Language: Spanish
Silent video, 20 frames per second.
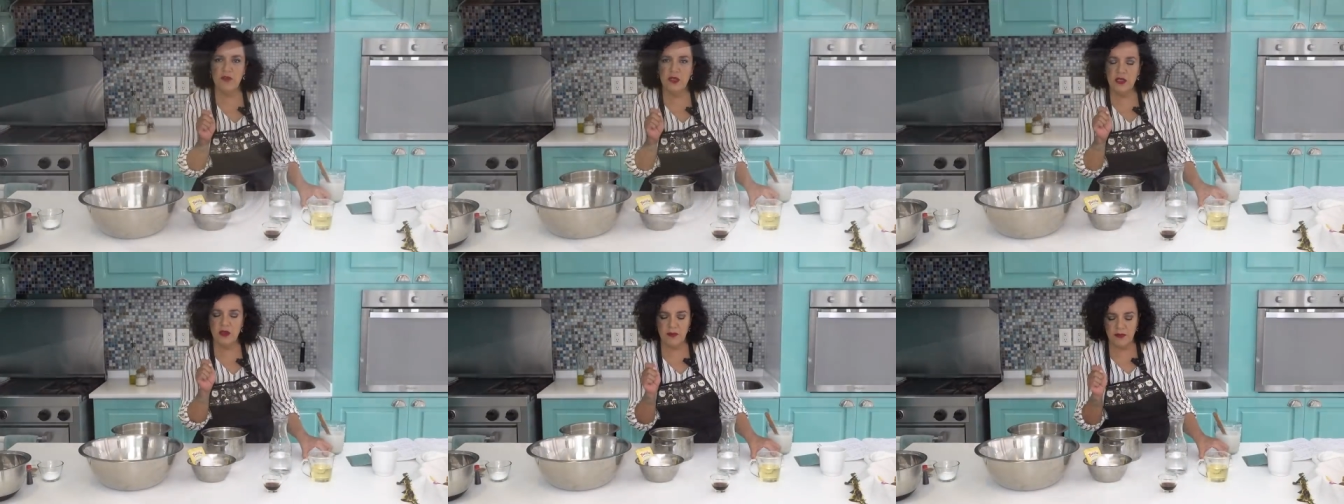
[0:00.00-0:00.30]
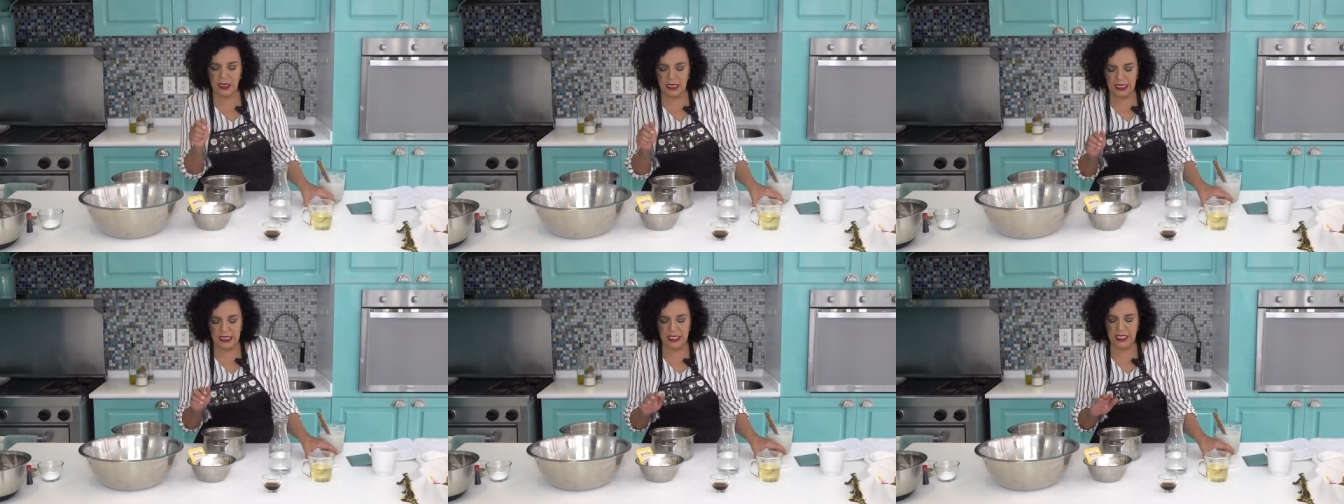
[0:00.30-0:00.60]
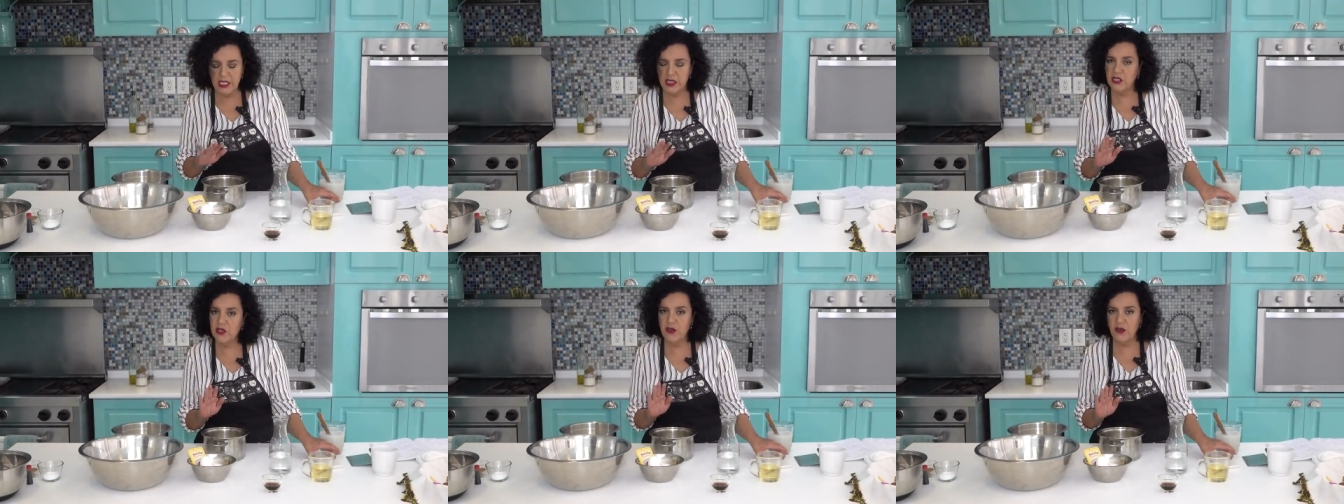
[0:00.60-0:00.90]
fuego
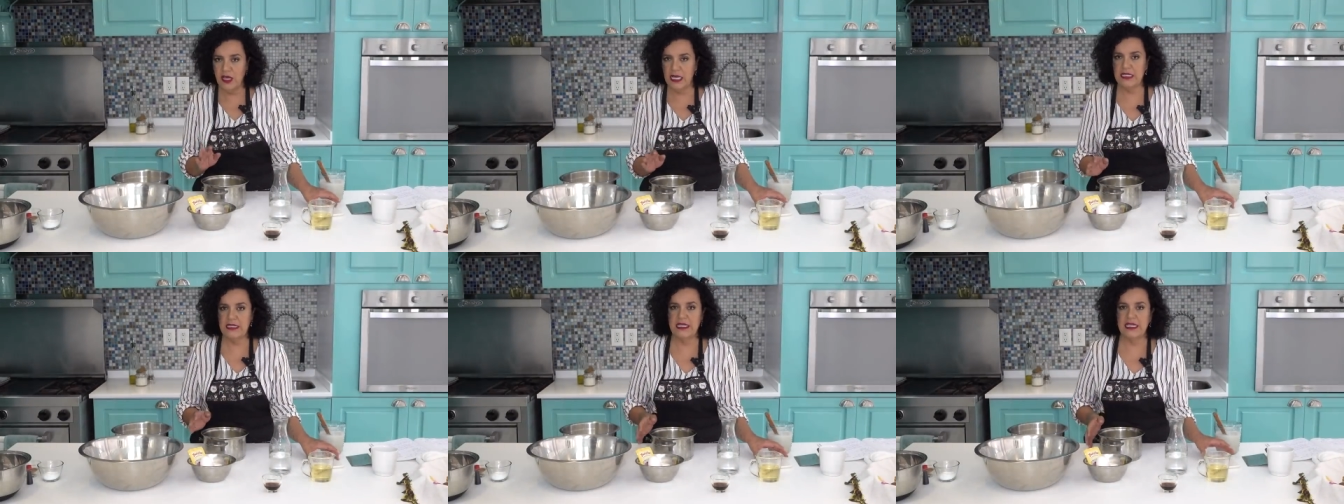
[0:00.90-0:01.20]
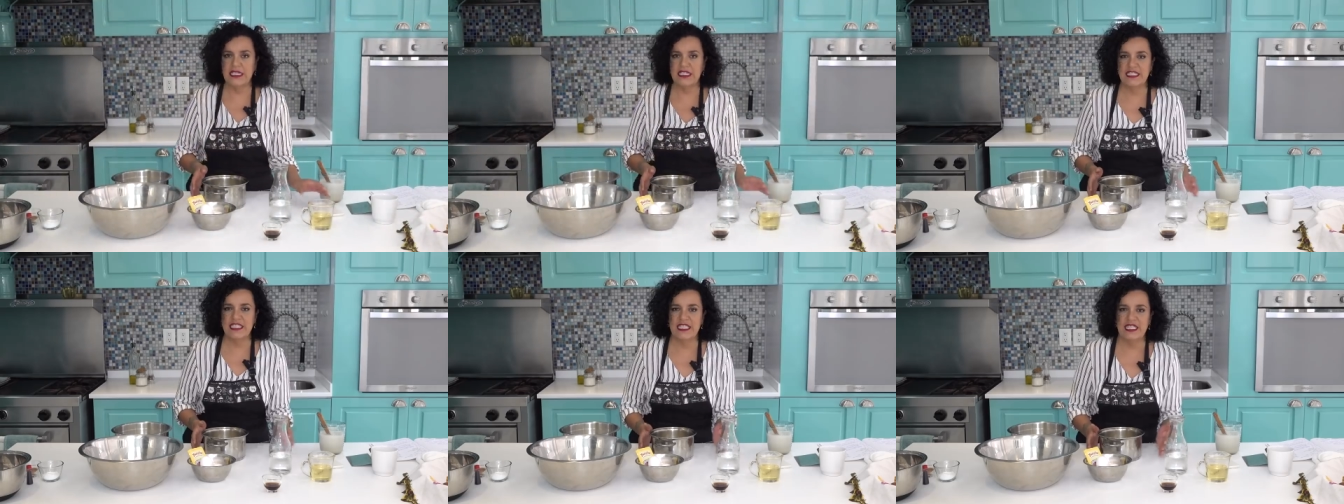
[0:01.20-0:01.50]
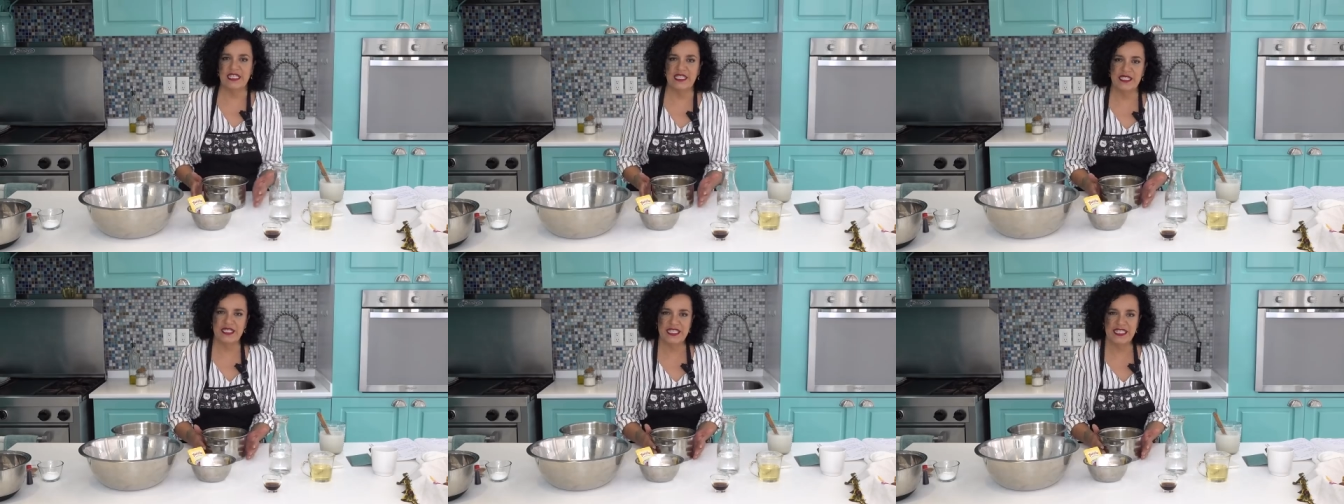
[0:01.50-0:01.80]
bajito hasta que se
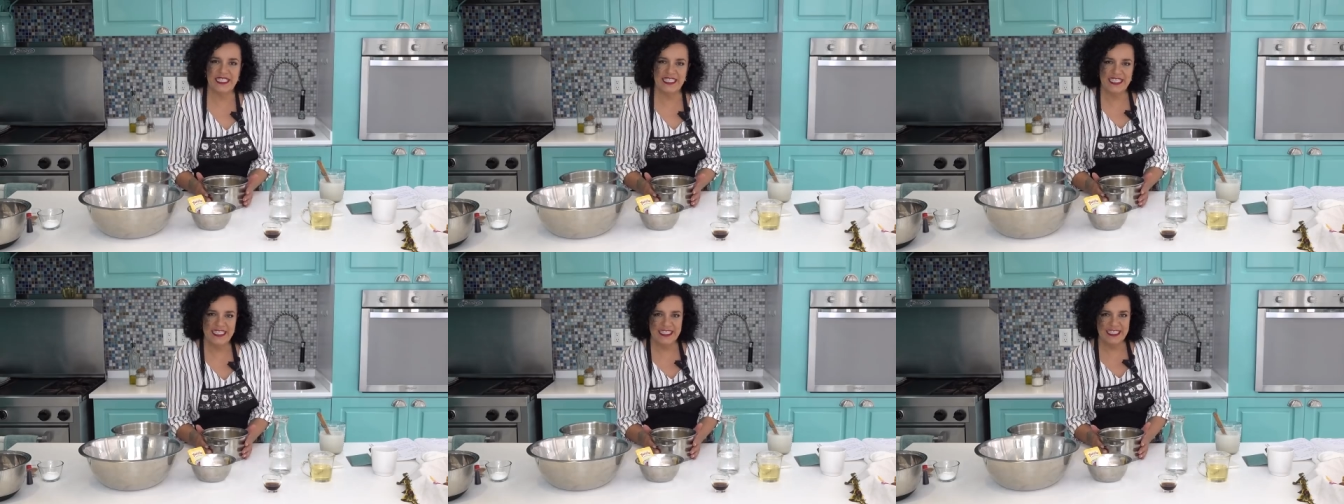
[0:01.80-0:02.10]
derrita.